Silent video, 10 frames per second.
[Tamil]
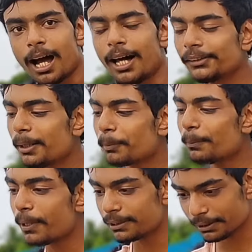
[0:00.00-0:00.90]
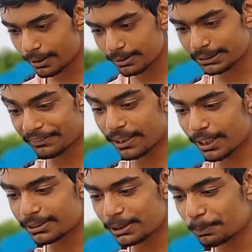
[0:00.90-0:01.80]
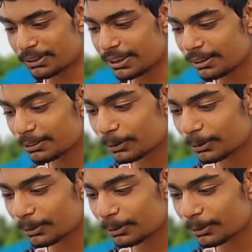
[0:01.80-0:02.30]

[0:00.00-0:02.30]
அதுக்கப்புறம் பார்த்தீங்கன்னா சிவகாசி ஸ்பெஷல்